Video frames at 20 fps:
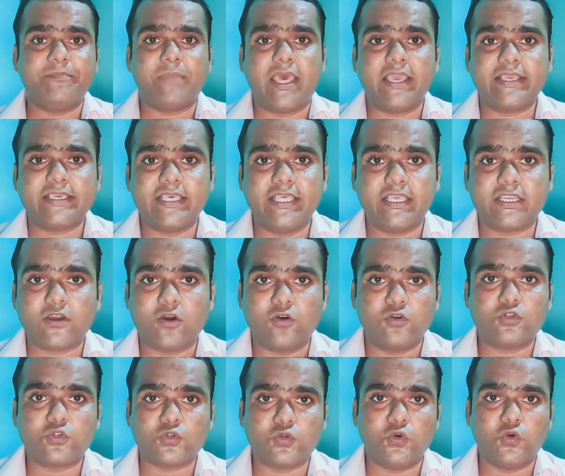बैंक
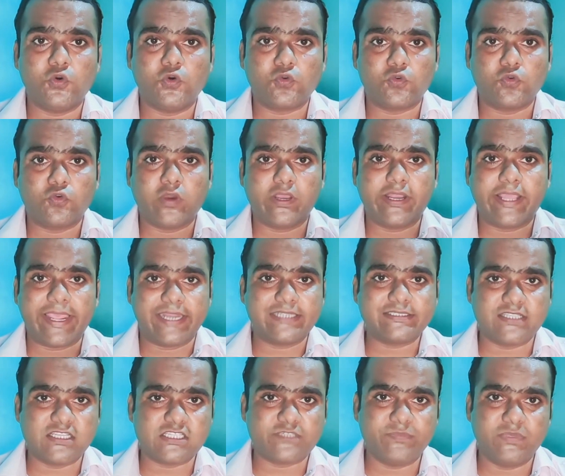अकाउंट को गूगल
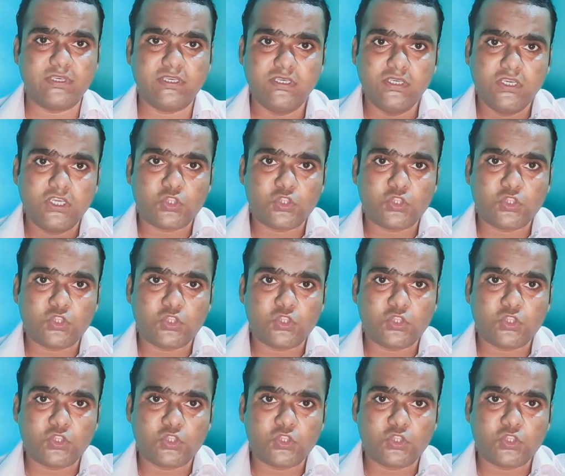एडसेंस में